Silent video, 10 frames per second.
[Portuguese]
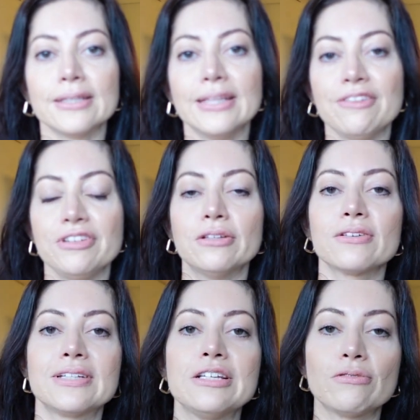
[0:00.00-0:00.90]
Devido
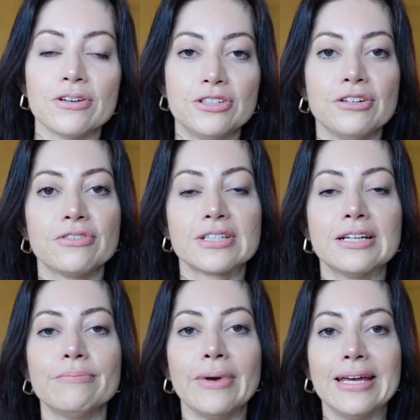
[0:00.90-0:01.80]
aos tensoativos
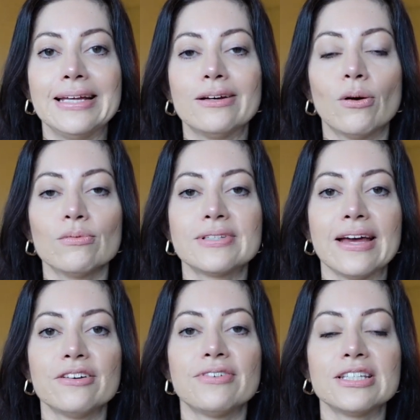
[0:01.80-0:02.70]
também, ele
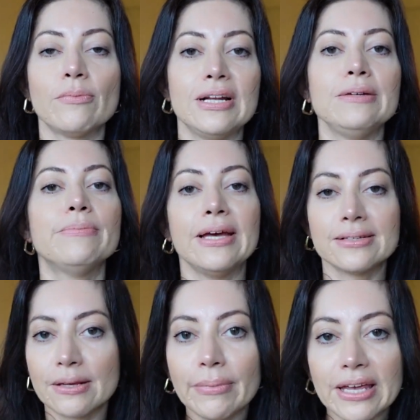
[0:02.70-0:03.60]
consegue fazer uma
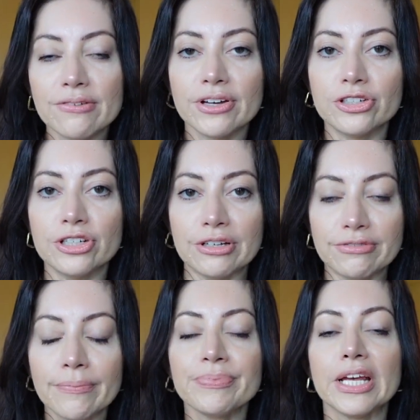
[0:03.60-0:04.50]
limpeza bem
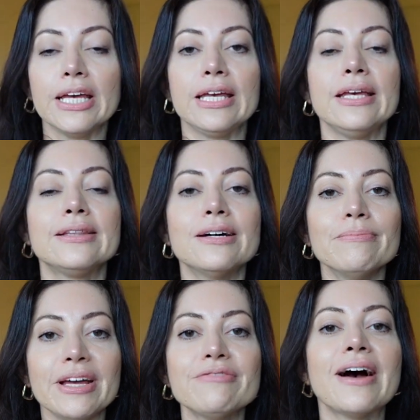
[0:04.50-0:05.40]
efetiva e
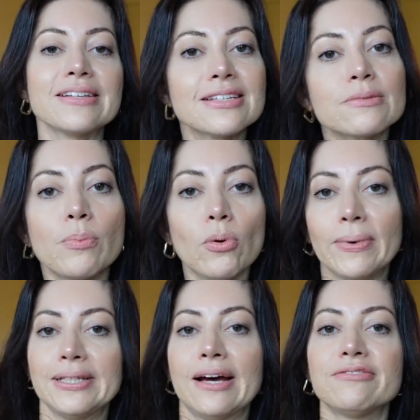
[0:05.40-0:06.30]
também faz
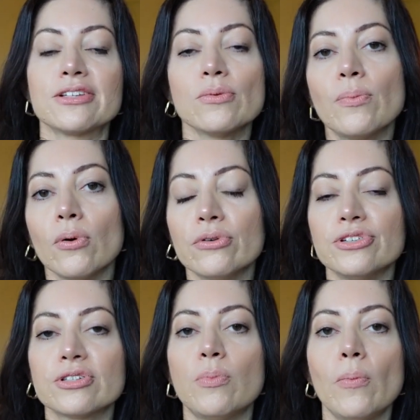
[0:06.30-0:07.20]
espuma, tá? Faz um pouco
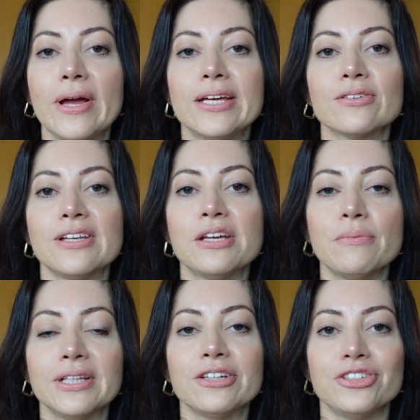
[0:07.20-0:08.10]
de espuma aí que eu sei que
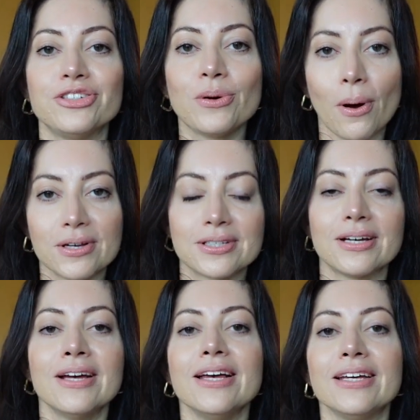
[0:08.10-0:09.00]
muita gente
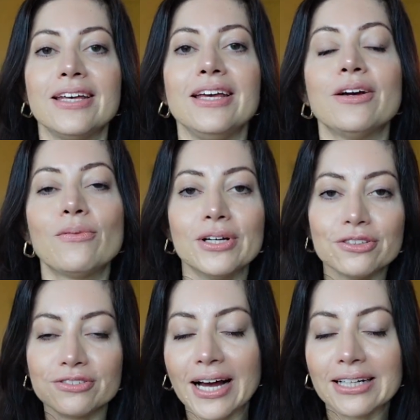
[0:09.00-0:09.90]
gosta, que
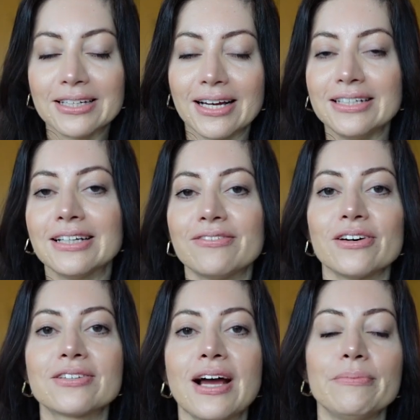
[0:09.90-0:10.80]
quando vai ali lavar
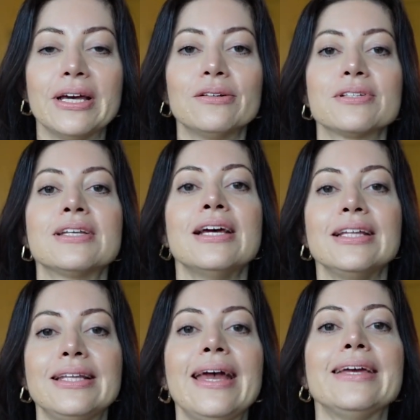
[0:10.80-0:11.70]
os cabelos,
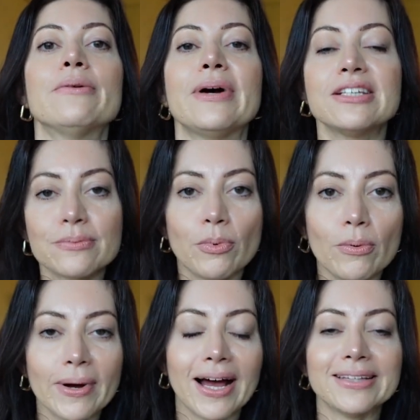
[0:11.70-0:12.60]
tenha uma
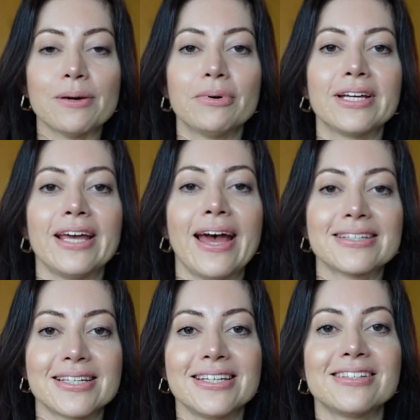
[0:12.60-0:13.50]
espuma, até porque
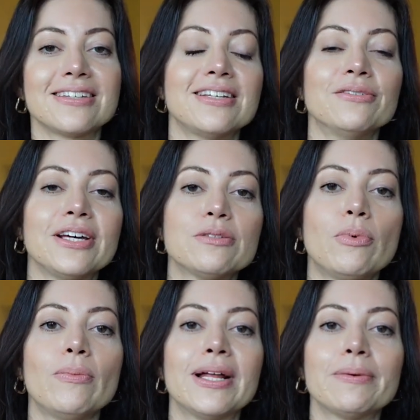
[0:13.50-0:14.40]
essa sensação da
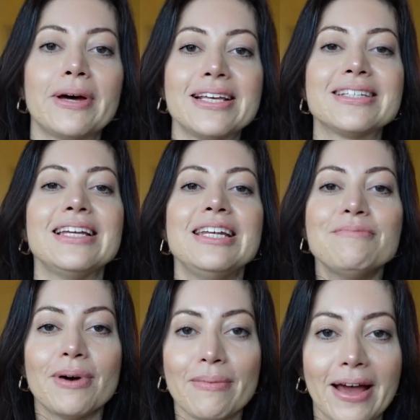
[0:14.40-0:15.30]
espuma, ela parece que
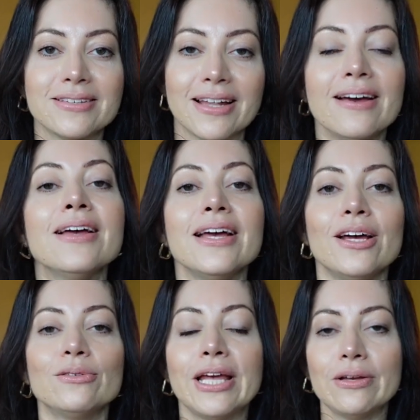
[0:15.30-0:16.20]
limpa mais, né?
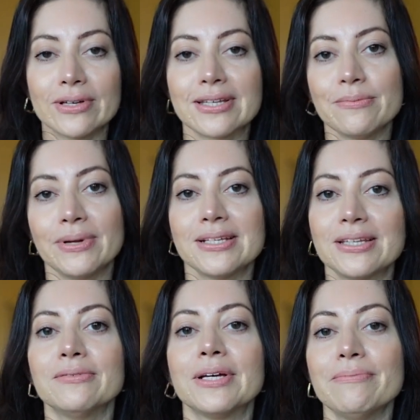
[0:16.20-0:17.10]
Eu tenho essa
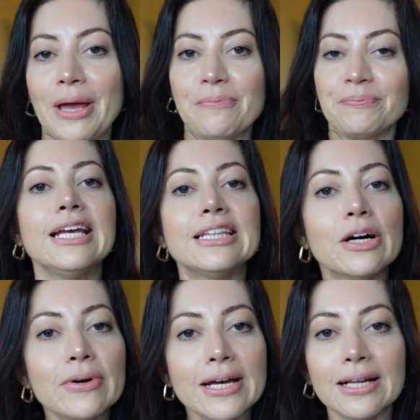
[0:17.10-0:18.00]
impressão também.
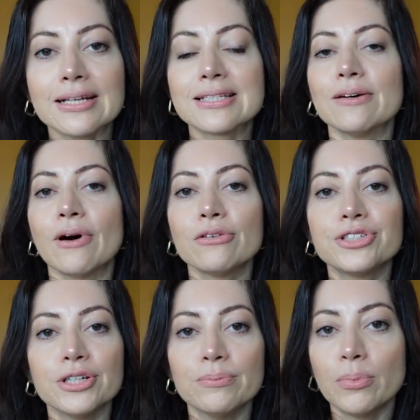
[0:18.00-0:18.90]
Então, em relação ao
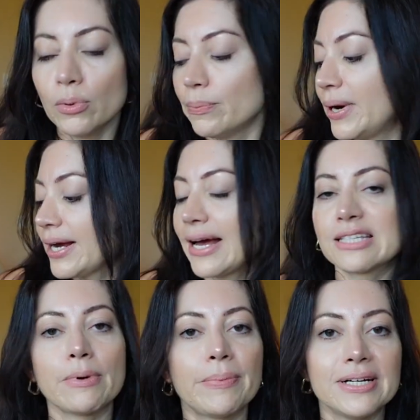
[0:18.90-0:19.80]
shampoo para
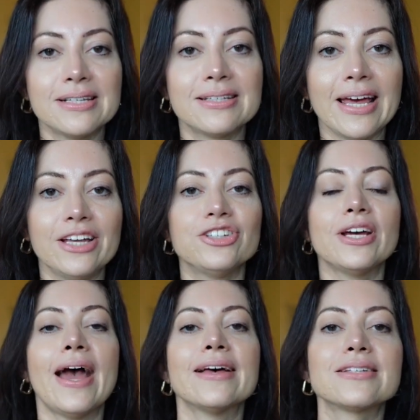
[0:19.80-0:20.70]
caspa persistente,
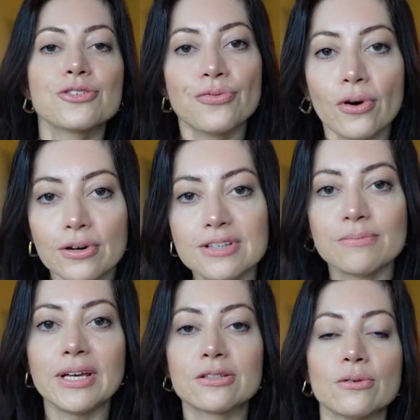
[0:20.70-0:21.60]
essas foram as
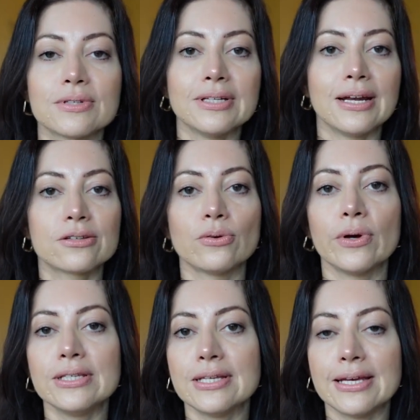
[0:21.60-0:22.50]
minhas considerações
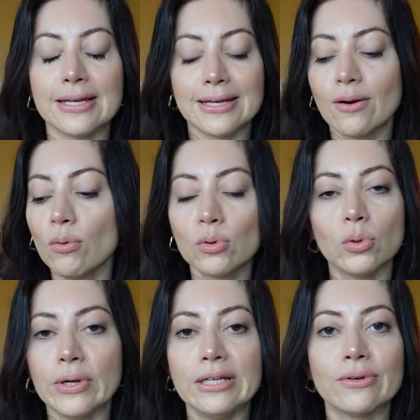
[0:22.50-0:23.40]
considerações e, e
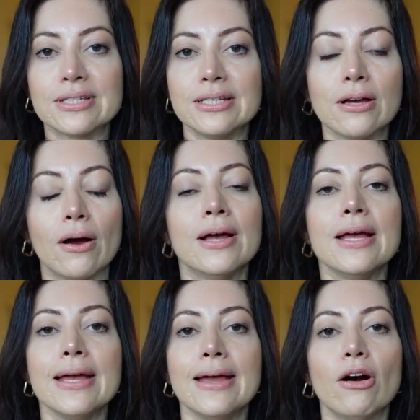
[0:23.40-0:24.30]
concluindo assim, ó,
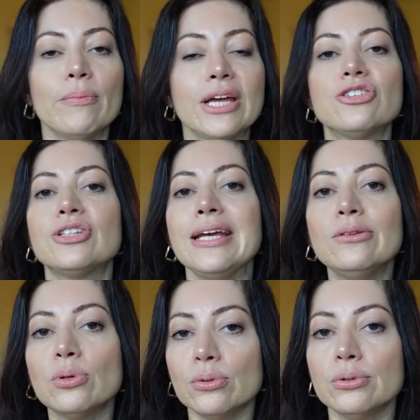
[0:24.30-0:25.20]
realmente tem
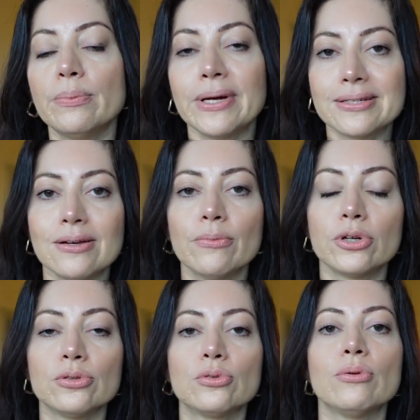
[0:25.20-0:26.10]
tudo para ser um
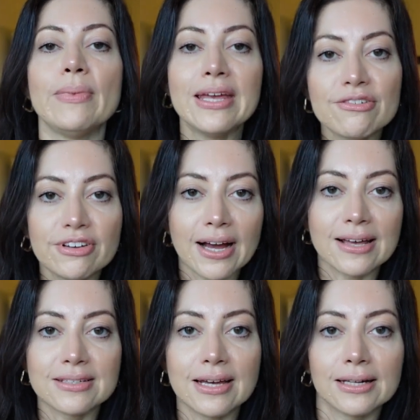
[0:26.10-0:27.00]
produto bem
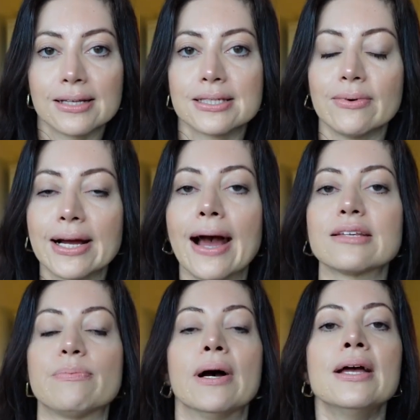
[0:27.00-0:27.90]
eficaz em relação à
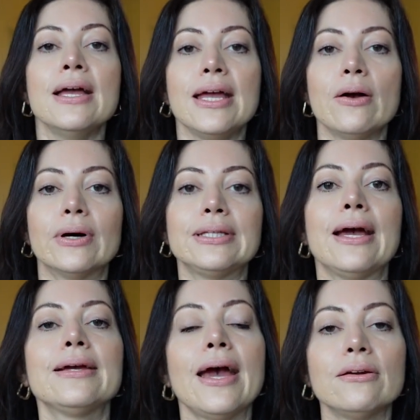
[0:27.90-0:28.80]
caspa. Eu
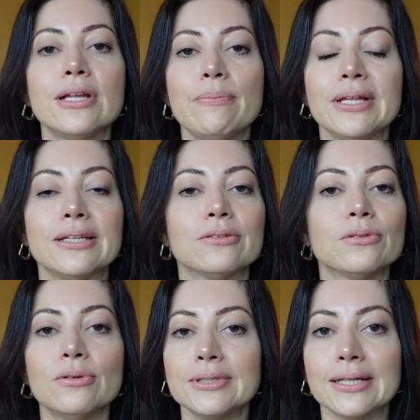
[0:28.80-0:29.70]
até quero, dependendo
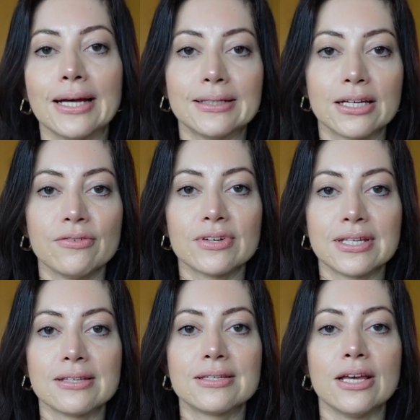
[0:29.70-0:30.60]
do, da data que
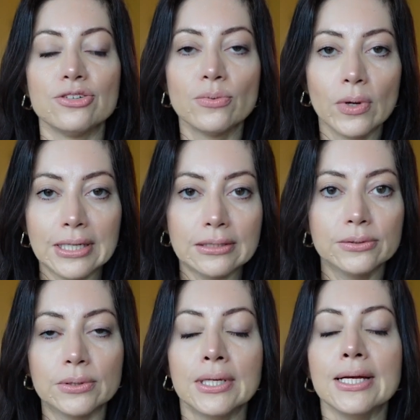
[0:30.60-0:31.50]
vocês estejam
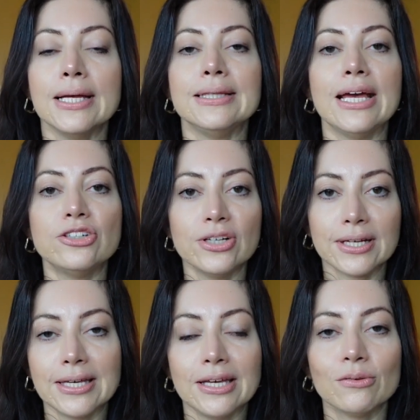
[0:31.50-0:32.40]
olhando, deixem
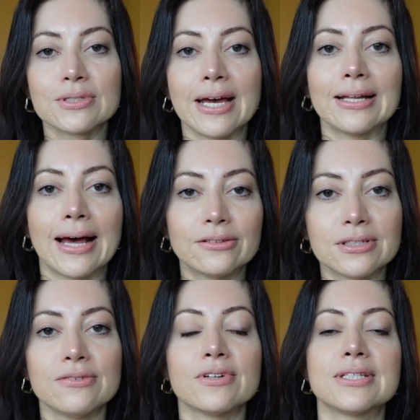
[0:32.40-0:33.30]
aqui os relatos
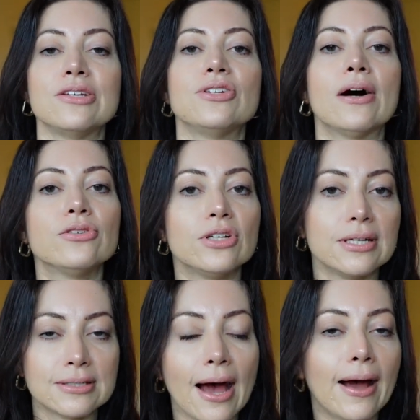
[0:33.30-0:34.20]
se vocês já
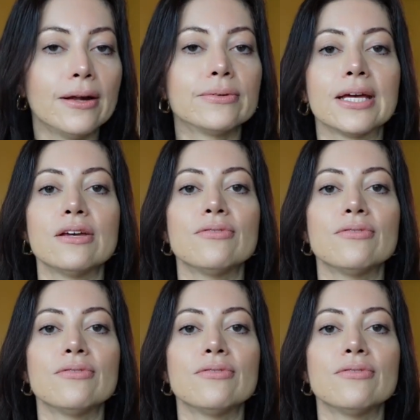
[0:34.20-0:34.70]
utilizaram, o que, que